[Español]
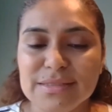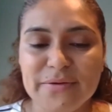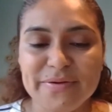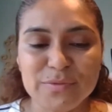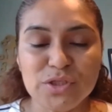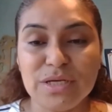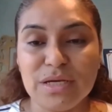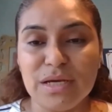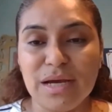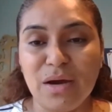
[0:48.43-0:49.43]
Sabemos
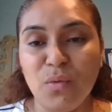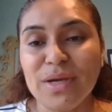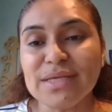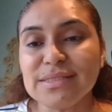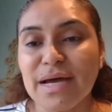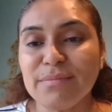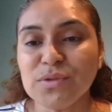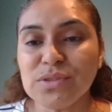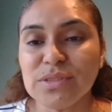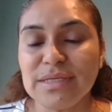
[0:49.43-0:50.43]
que aún estamos